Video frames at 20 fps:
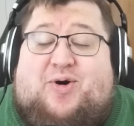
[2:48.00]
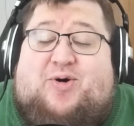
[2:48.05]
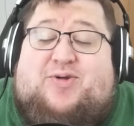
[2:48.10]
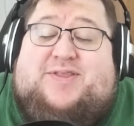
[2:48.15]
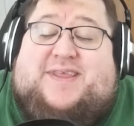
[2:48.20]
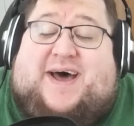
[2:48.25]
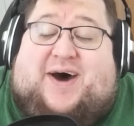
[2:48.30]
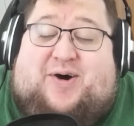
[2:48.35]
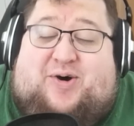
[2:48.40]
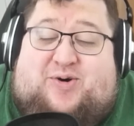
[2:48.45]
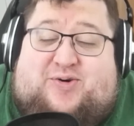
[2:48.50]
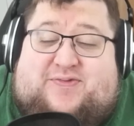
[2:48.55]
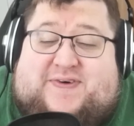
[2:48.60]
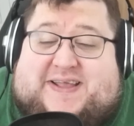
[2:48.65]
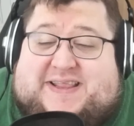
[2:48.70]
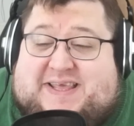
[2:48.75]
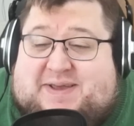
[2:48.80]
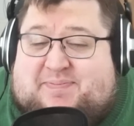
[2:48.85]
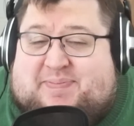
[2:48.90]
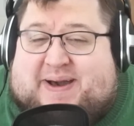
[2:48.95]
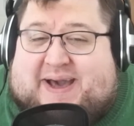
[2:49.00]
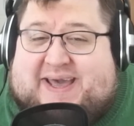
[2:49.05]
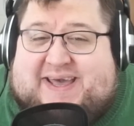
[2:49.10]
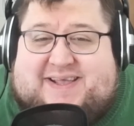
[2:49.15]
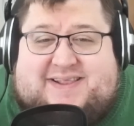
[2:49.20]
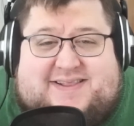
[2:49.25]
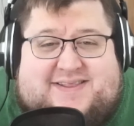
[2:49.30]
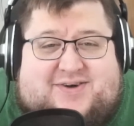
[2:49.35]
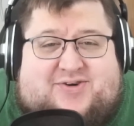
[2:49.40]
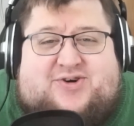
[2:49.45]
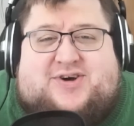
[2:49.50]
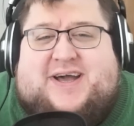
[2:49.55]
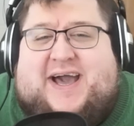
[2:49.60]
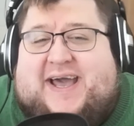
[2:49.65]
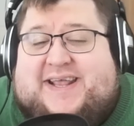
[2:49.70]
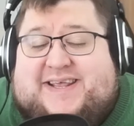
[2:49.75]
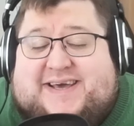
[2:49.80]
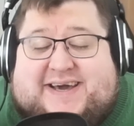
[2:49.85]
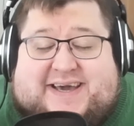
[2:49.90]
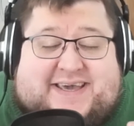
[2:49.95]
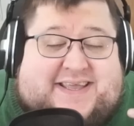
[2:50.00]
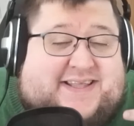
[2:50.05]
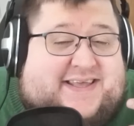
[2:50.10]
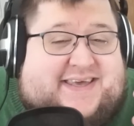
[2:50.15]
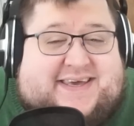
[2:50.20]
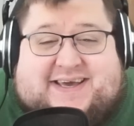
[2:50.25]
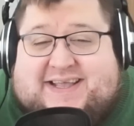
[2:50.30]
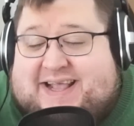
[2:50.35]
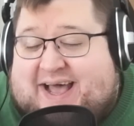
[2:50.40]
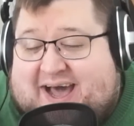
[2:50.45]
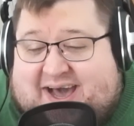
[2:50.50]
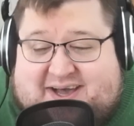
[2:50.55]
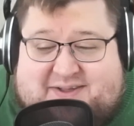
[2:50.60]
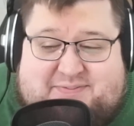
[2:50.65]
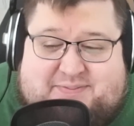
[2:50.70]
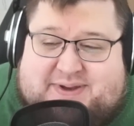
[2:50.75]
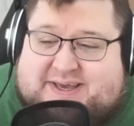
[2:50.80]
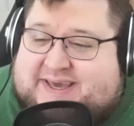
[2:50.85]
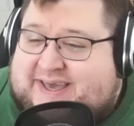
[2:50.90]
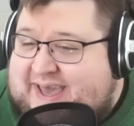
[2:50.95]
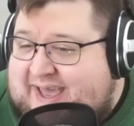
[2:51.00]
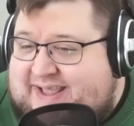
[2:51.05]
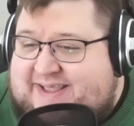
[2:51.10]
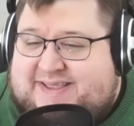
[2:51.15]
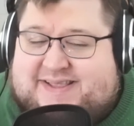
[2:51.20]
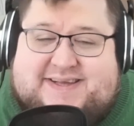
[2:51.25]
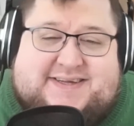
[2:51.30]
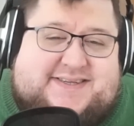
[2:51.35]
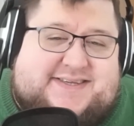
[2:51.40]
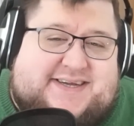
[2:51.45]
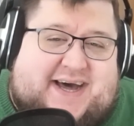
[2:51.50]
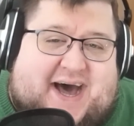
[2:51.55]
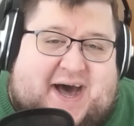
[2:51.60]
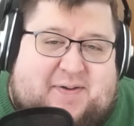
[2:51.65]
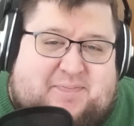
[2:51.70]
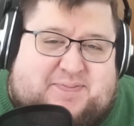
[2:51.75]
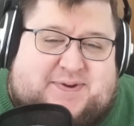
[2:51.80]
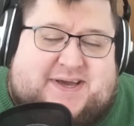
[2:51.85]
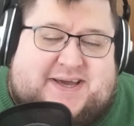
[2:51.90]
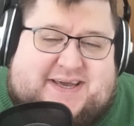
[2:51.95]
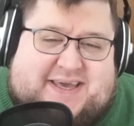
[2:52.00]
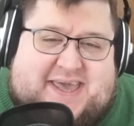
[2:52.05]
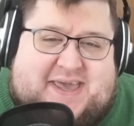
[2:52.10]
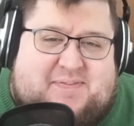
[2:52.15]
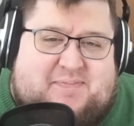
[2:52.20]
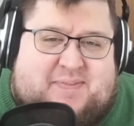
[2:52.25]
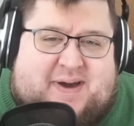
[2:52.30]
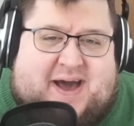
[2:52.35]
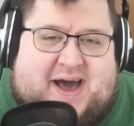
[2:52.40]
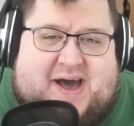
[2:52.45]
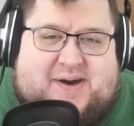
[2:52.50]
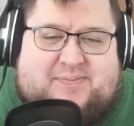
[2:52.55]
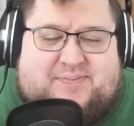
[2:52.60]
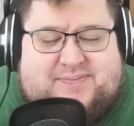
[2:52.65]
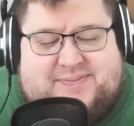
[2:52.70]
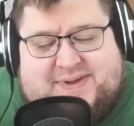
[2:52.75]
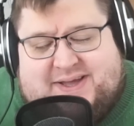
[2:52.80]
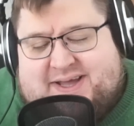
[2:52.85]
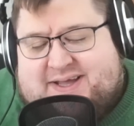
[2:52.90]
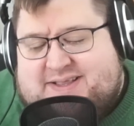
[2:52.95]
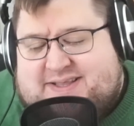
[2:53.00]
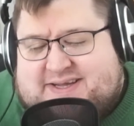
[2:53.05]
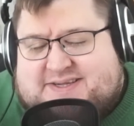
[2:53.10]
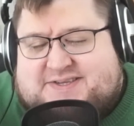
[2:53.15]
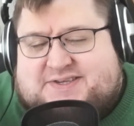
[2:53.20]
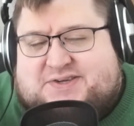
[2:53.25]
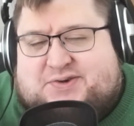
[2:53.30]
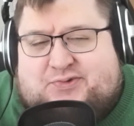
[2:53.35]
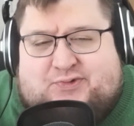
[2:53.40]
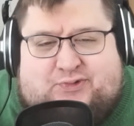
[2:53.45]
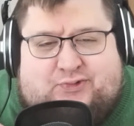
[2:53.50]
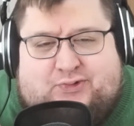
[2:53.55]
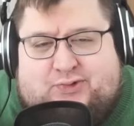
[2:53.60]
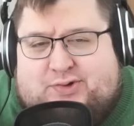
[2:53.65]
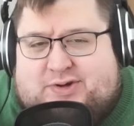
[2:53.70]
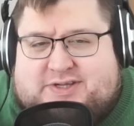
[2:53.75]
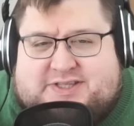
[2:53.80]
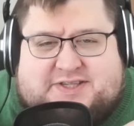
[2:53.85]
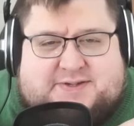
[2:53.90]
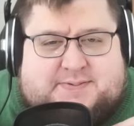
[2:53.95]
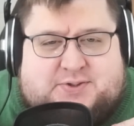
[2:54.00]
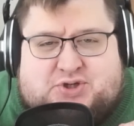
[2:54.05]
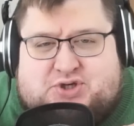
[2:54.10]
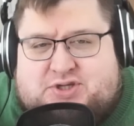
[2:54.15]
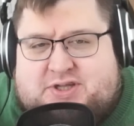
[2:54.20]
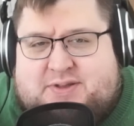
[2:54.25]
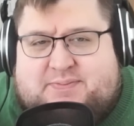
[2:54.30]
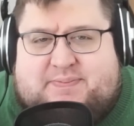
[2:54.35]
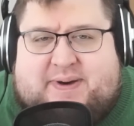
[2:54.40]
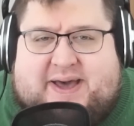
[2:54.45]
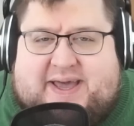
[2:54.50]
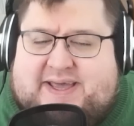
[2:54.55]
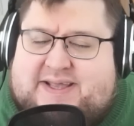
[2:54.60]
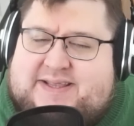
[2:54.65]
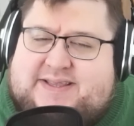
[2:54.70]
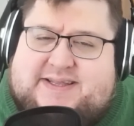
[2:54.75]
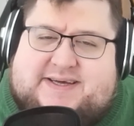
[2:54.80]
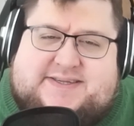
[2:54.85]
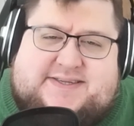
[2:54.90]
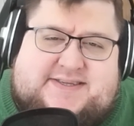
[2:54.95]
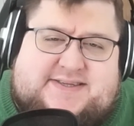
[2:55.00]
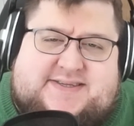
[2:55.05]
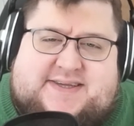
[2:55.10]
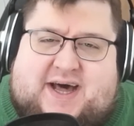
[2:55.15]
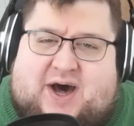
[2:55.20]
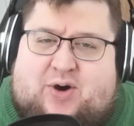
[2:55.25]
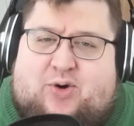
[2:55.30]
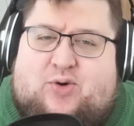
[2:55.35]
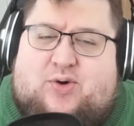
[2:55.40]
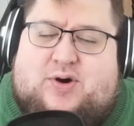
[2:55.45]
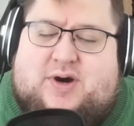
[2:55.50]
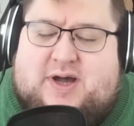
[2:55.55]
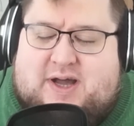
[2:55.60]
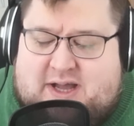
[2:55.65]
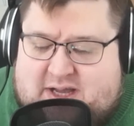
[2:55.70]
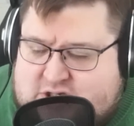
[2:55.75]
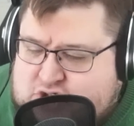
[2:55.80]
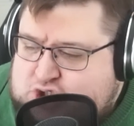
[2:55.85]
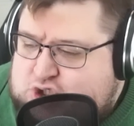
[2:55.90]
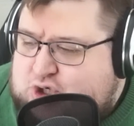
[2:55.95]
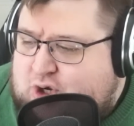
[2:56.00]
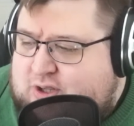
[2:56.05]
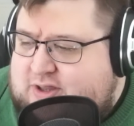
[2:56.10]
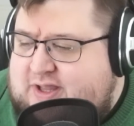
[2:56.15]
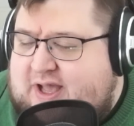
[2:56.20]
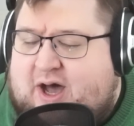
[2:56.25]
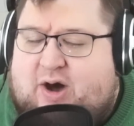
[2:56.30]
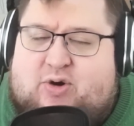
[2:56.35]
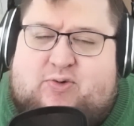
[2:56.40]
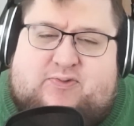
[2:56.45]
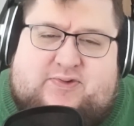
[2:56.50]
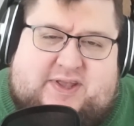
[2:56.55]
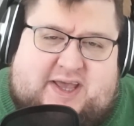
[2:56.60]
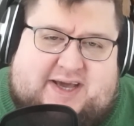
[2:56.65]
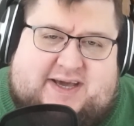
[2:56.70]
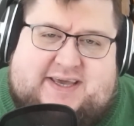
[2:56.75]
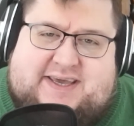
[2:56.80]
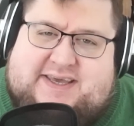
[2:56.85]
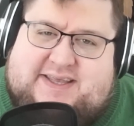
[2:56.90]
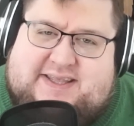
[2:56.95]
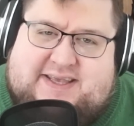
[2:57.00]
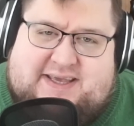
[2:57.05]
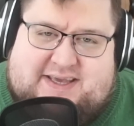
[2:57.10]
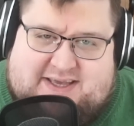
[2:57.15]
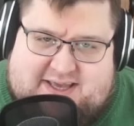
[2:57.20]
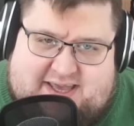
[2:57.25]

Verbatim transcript: Und auch wenn die beiden noch keine richtig klaren Bekenntnisse abgegeben haben, das Gefühl zwischen den beiden, das ist auch schon auf der richtigen